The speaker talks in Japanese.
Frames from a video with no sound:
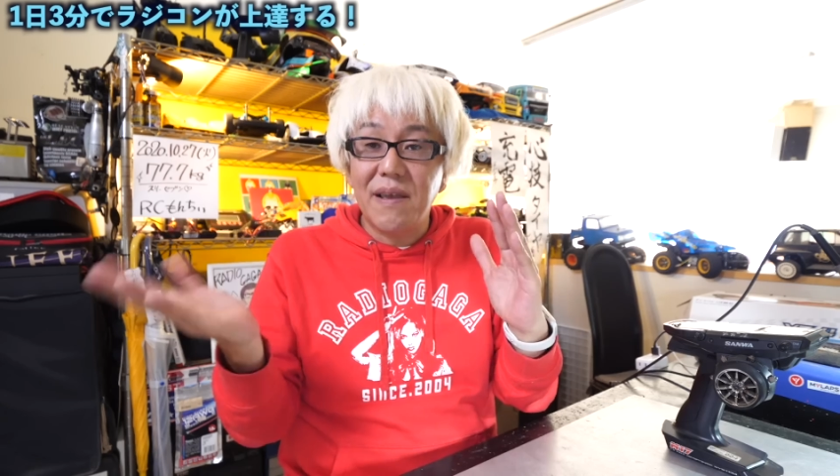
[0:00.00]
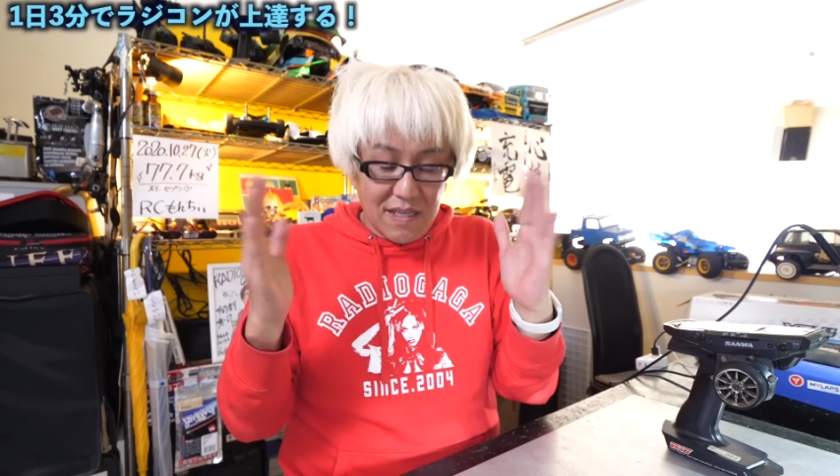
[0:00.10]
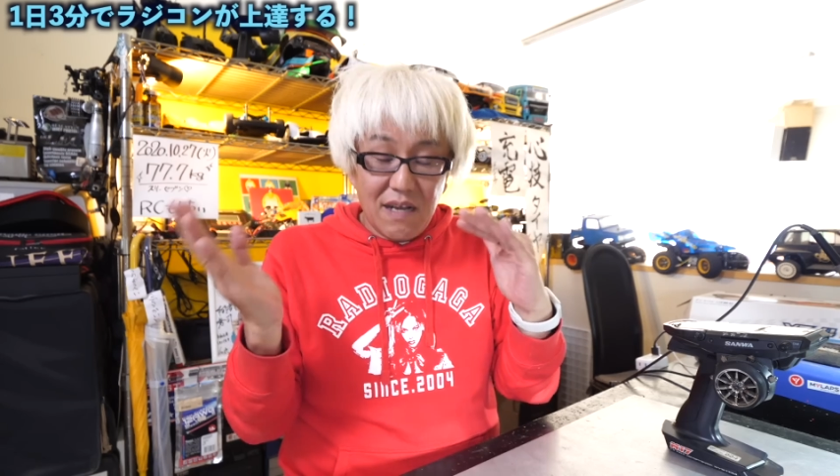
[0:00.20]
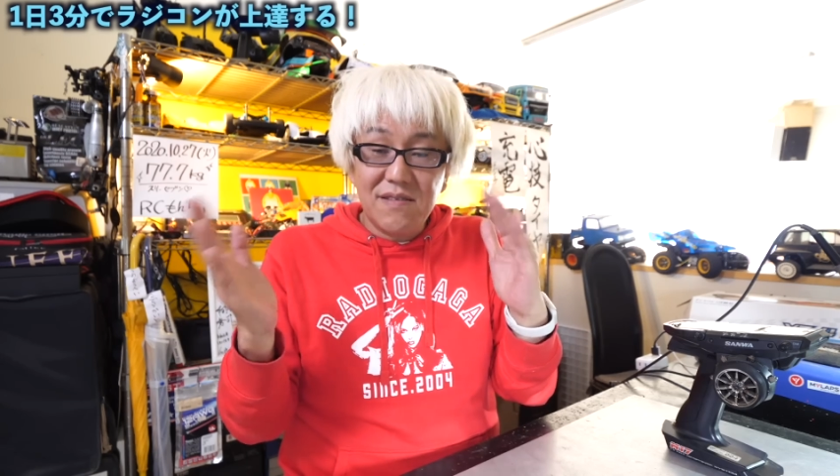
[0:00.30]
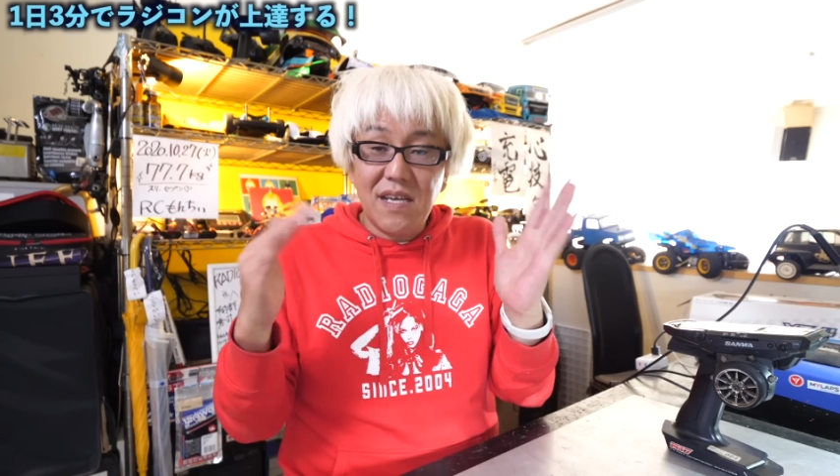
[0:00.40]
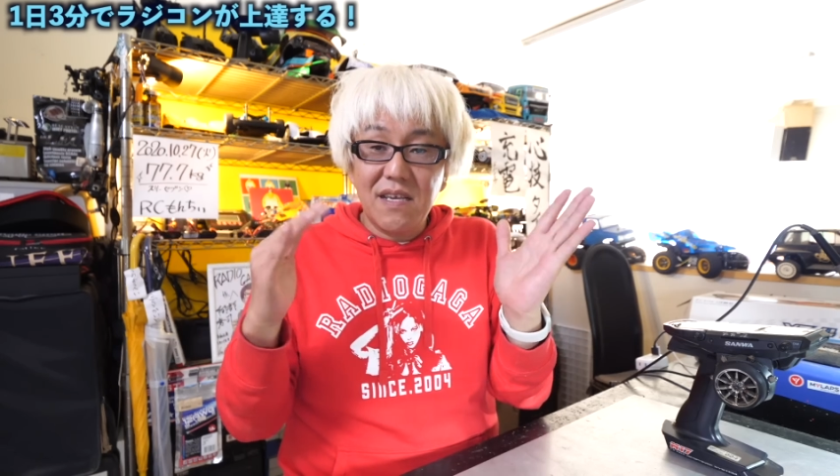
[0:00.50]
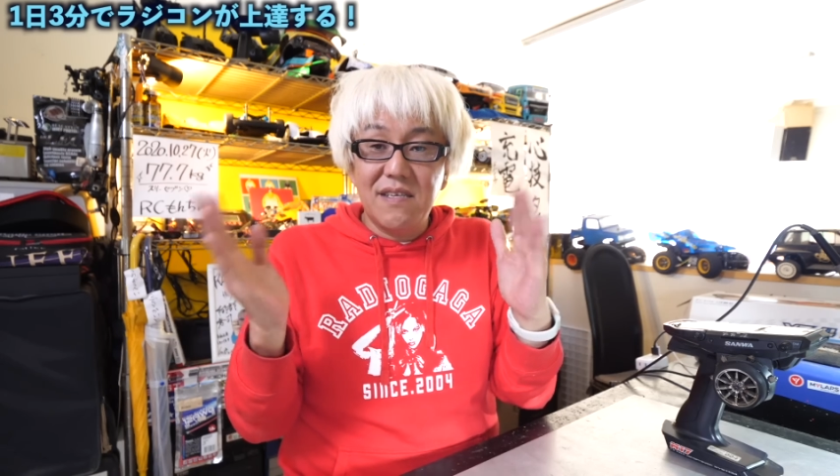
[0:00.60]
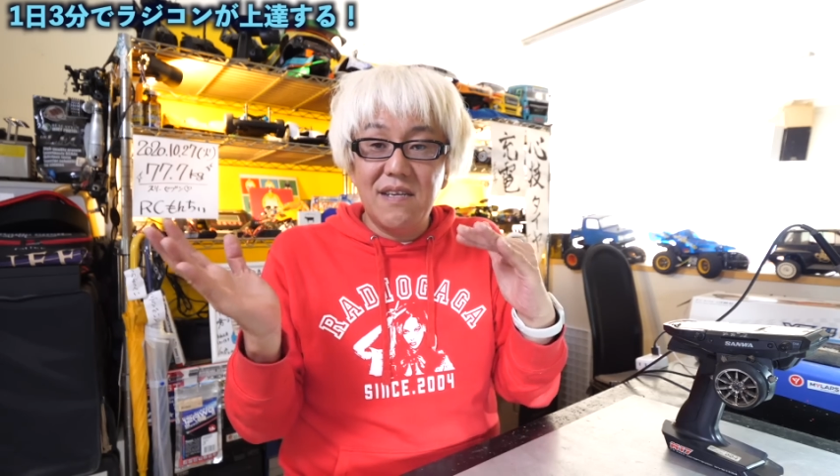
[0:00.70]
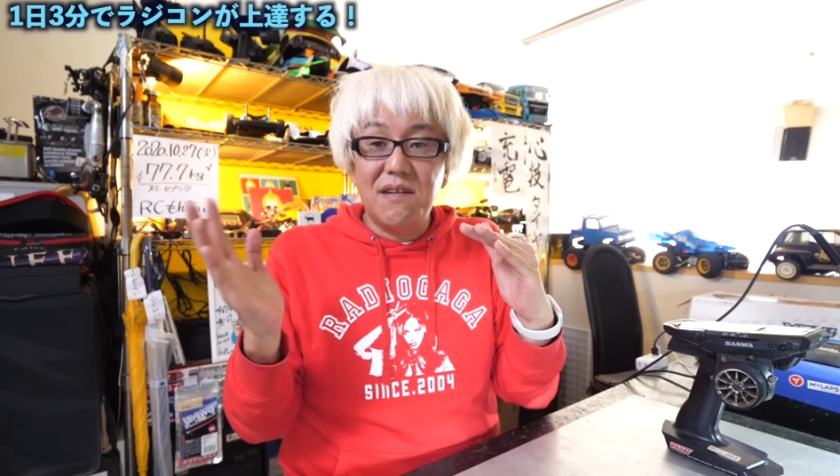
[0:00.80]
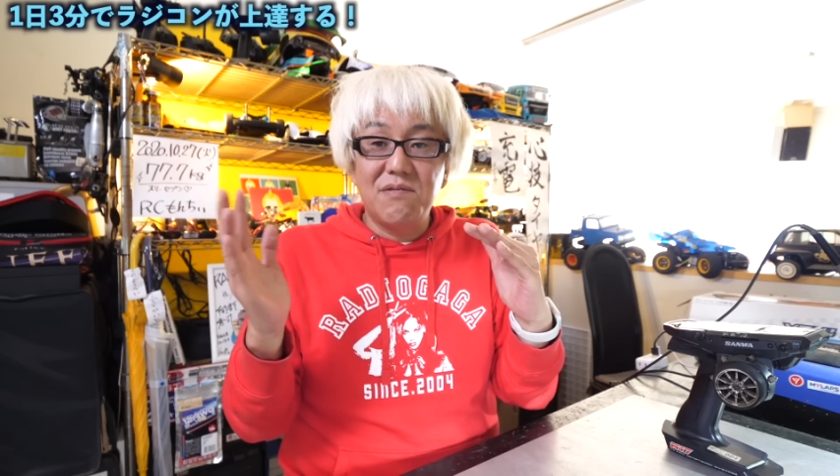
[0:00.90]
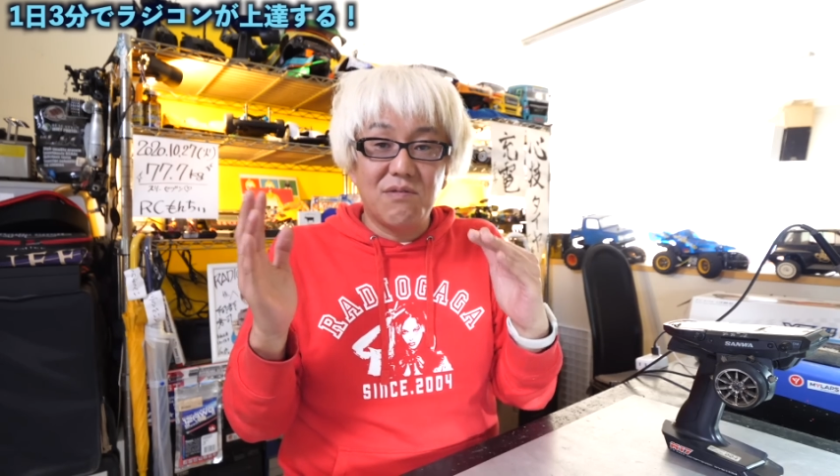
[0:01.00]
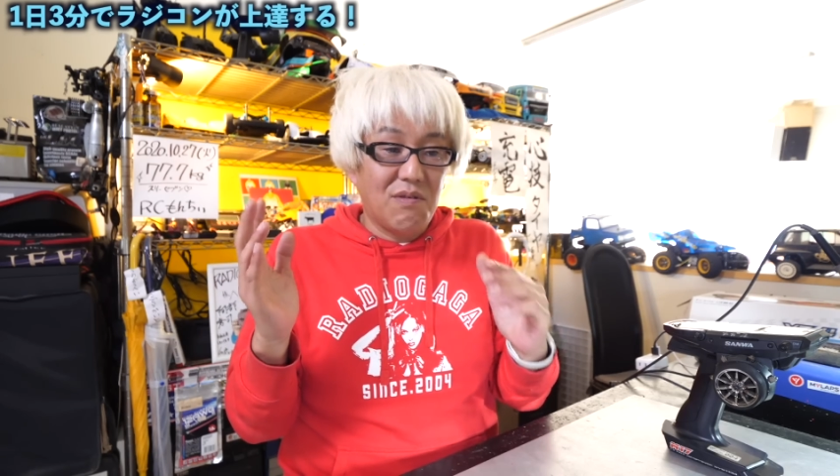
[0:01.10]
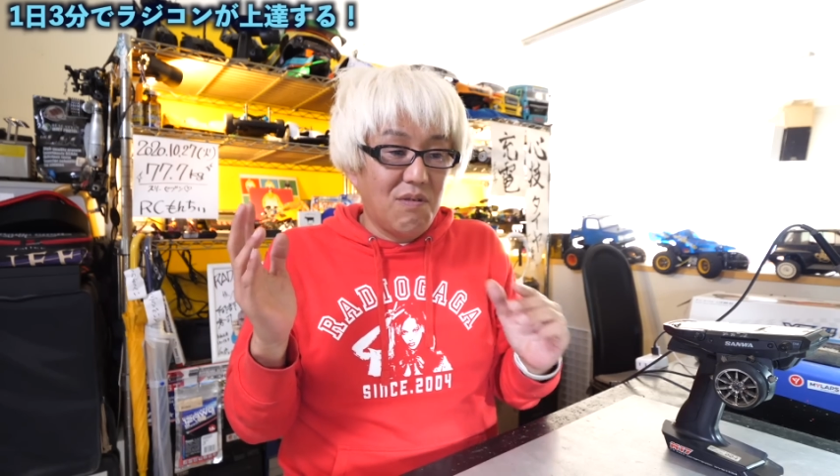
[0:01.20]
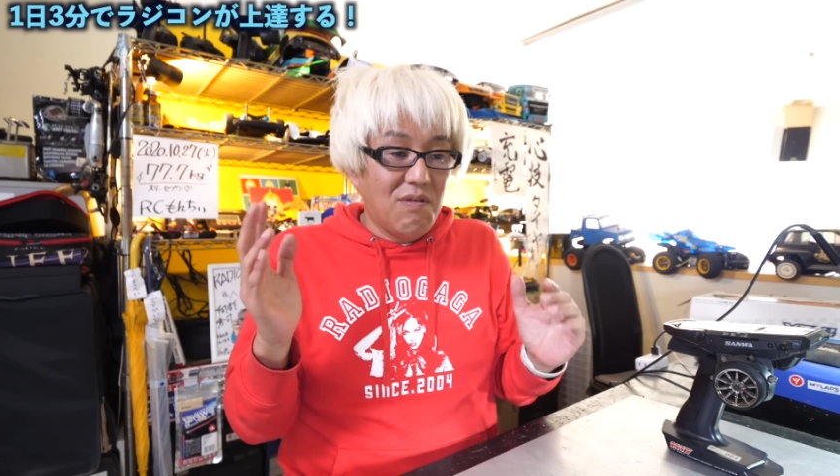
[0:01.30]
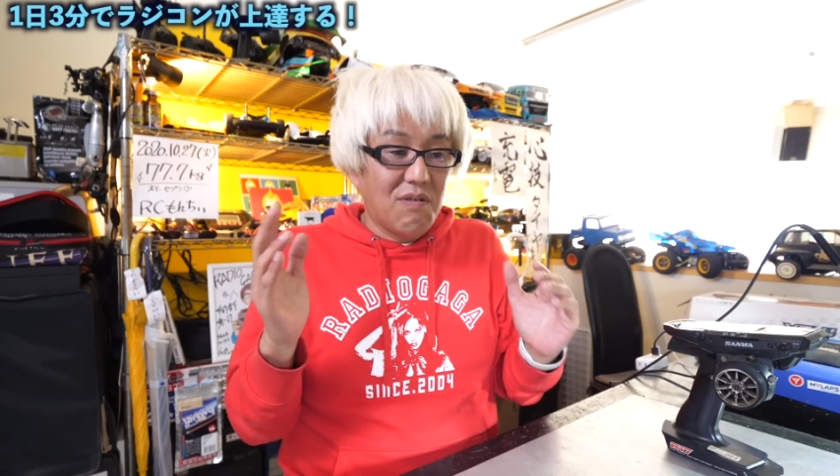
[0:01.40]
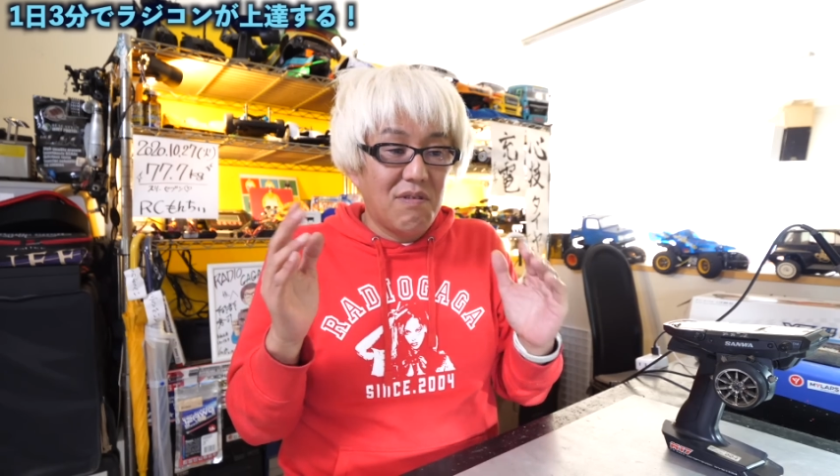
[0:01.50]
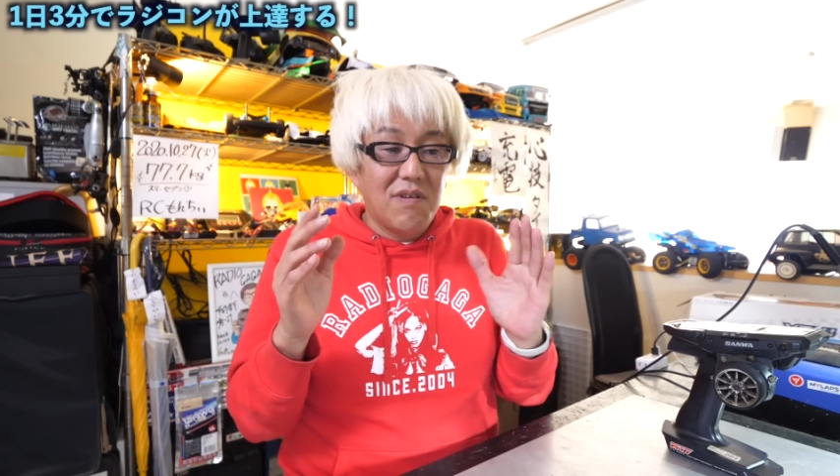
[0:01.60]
たくさん切れるのを、